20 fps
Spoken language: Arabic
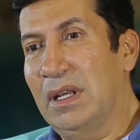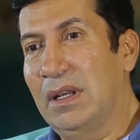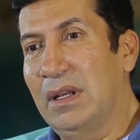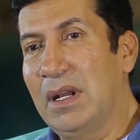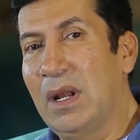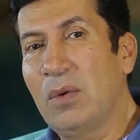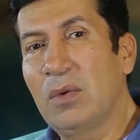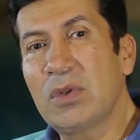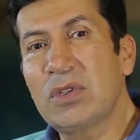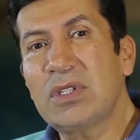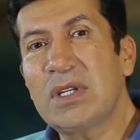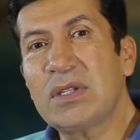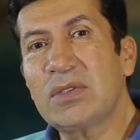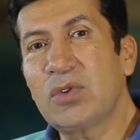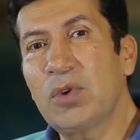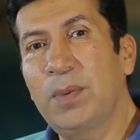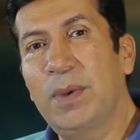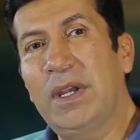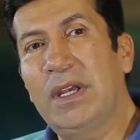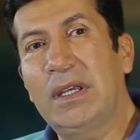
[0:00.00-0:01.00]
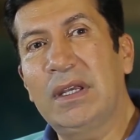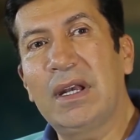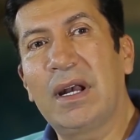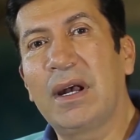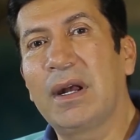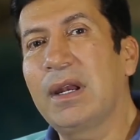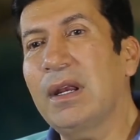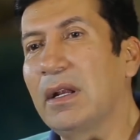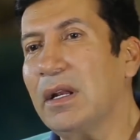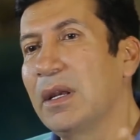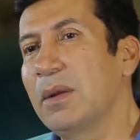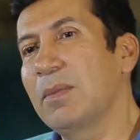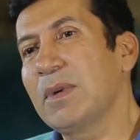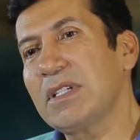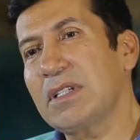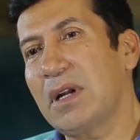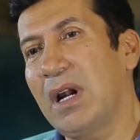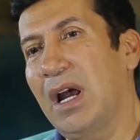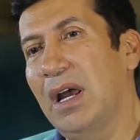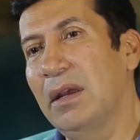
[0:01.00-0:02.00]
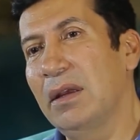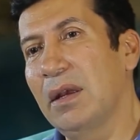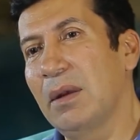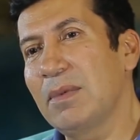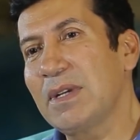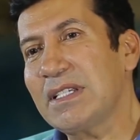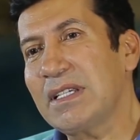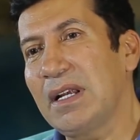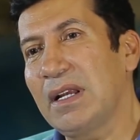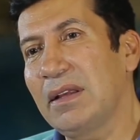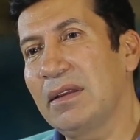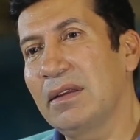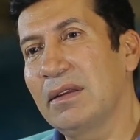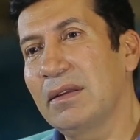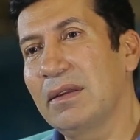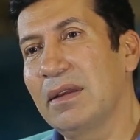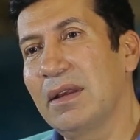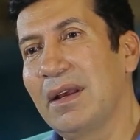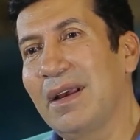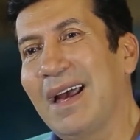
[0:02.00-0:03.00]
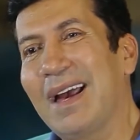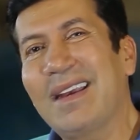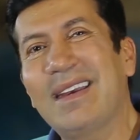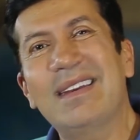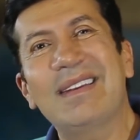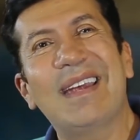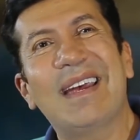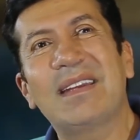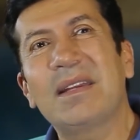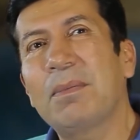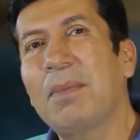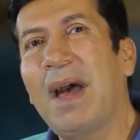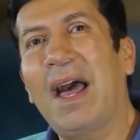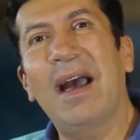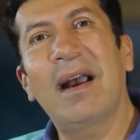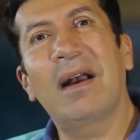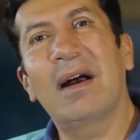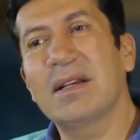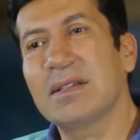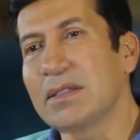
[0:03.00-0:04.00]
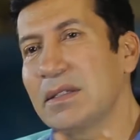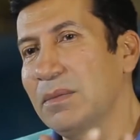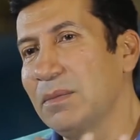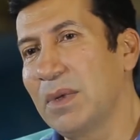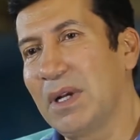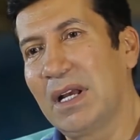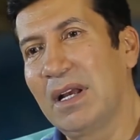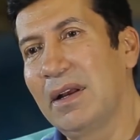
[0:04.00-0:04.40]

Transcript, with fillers: لو الاستاذ صبحي يخرج لي مسرحيه مثلا اكيد هتبقى حاجه عظيمه